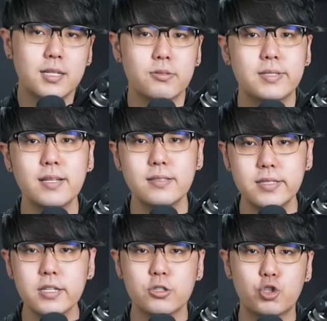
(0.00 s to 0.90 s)
早餐
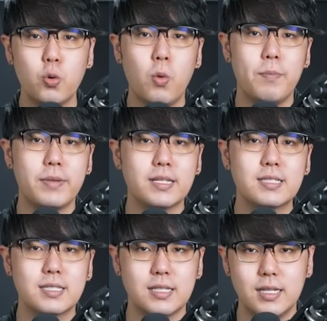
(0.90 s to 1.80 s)
这个中文名
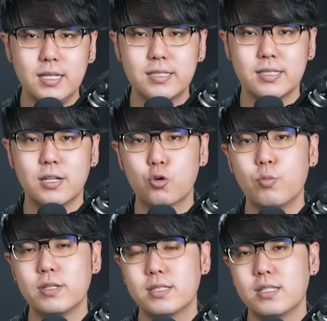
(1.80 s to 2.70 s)
词的意思呢，
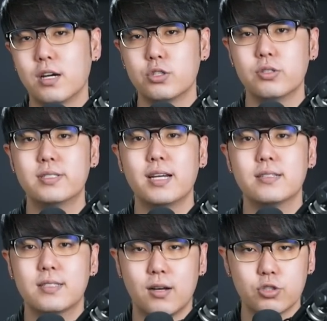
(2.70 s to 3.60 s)
顾名思义，就是
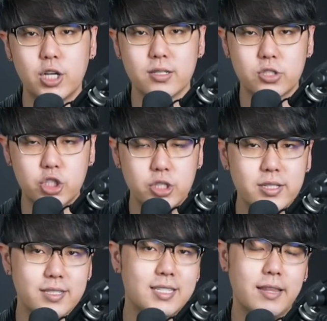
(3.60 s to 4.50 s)
在早上吃
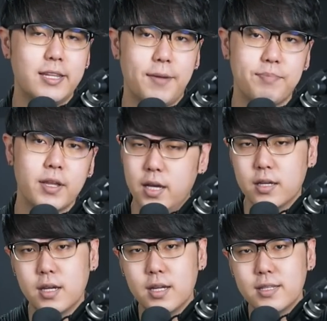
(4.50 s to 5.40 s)
的餐点。
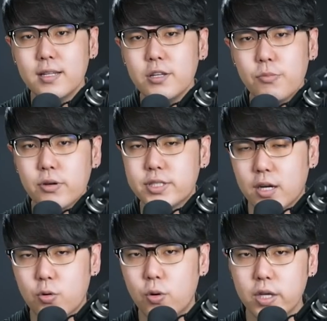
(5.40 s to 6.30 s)
诶，但你有没有
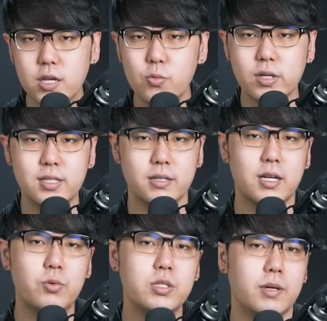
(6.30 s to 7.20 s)
想过，英文的早
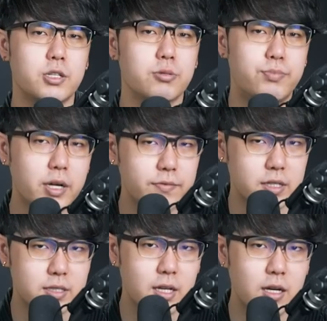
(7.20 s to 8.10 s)
餐为什么就是
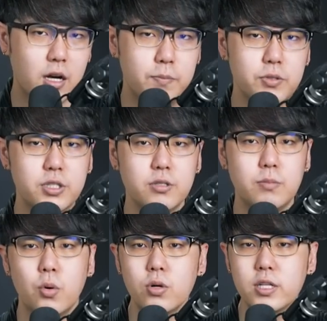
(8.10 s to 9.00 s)
breakfast 而不
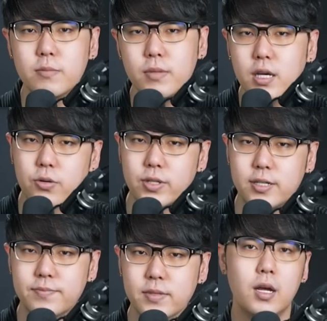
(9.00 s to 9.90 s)
是 morning meal
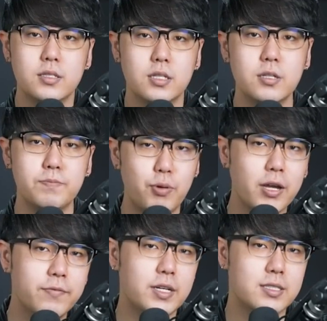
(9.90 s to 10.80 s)
呢？其实
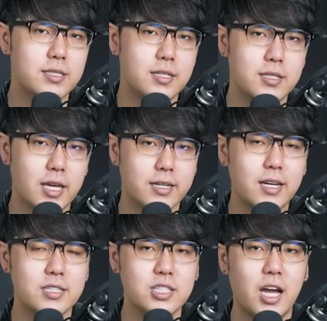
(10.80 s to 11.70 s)
breakfast 呢，也可
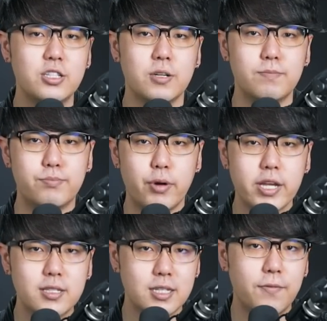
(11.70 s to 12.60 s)
以拆成
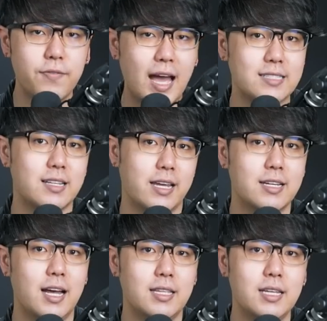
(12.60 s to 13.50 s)
break the fast 来
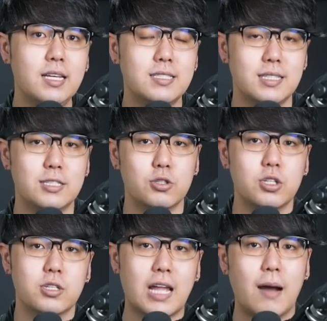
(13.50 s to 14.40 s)
看，意思就
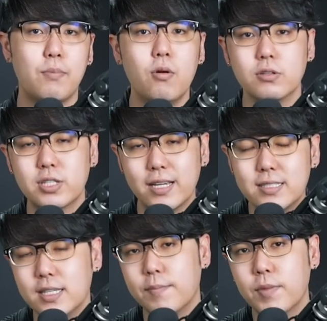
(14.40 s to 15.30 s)
是打破斋
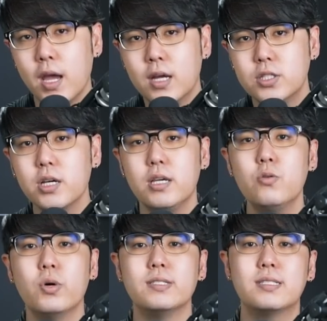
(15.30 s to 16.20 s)
戒。这个
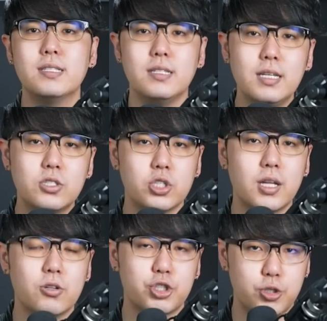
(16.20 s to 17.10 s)
英文字一直
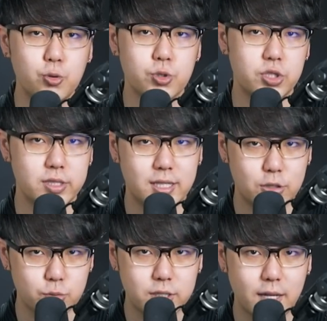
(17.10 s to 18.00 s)
到十五世纪才
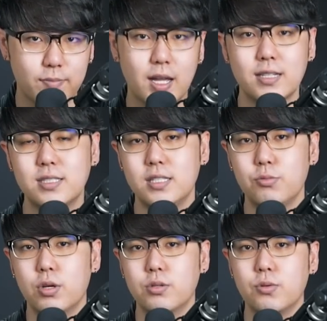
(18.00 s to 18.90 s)
出现，它起
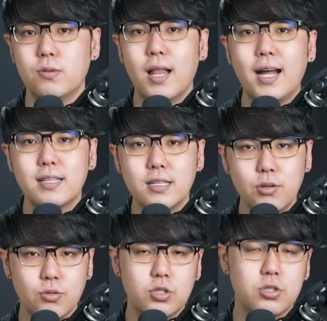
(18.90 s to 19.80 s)
源于拉丁
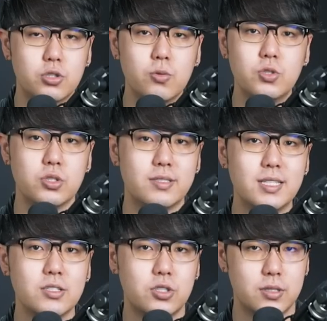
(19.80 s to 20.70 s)
语，是终止
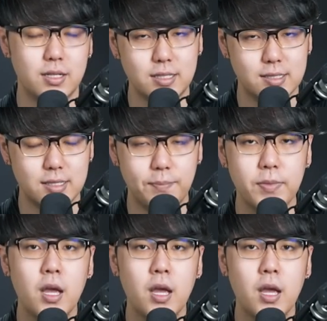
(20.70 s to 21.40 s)
进食的意思。